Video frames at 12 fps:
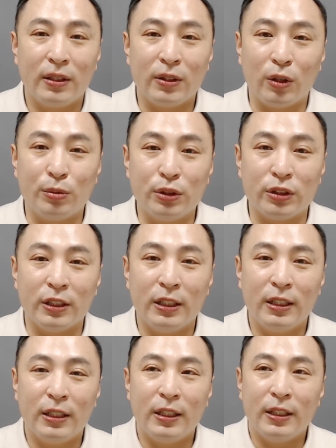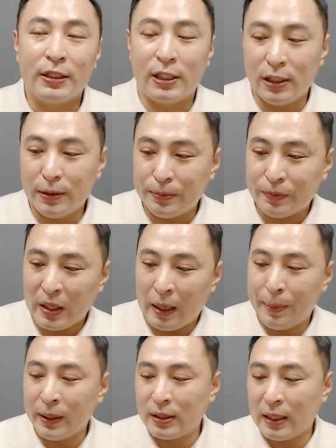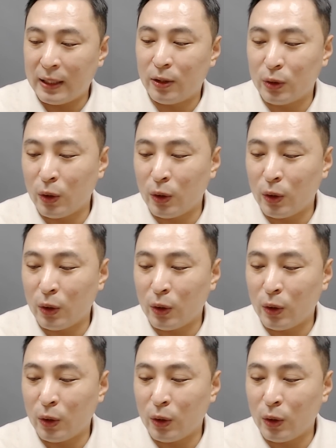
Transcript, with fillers: 여러분 지금 아파트 가격